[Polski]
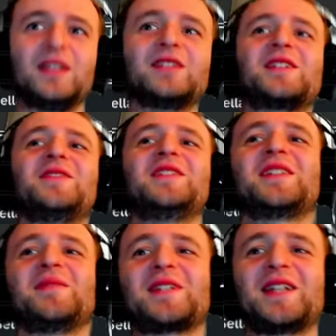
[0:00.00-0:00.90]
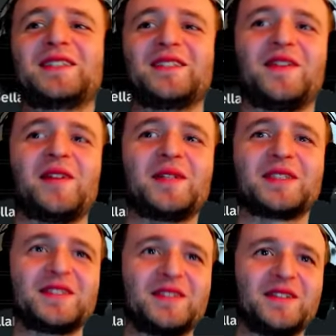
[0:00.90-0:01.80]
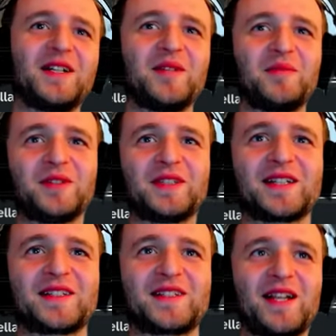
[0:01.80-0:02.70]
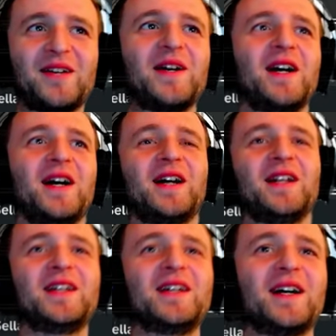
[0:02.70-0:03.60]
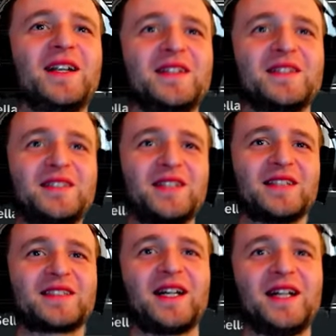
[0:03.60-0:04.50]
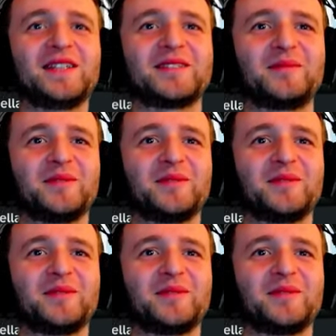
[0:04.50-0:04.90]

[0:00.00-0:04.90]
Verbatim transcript: Ty, rzeczywiście, masz rację, Famas, no, bo on tak strzelał, ale, ale jeszcze SKS